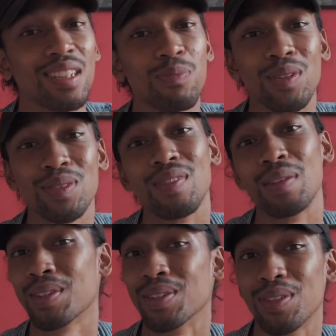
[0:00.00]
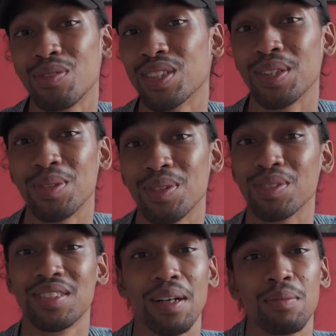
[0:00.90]
Et je pense même qu'en deux vidéos de
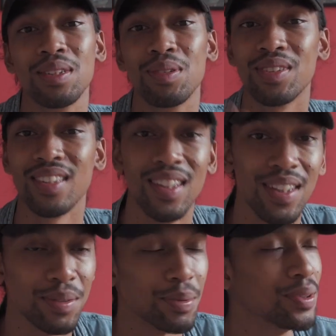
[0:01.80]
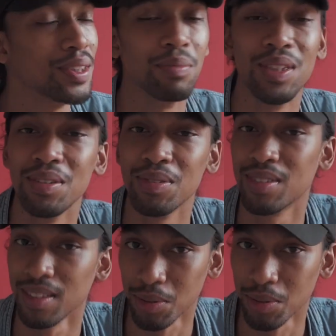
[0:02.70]
5 minutes ou 10 minutes,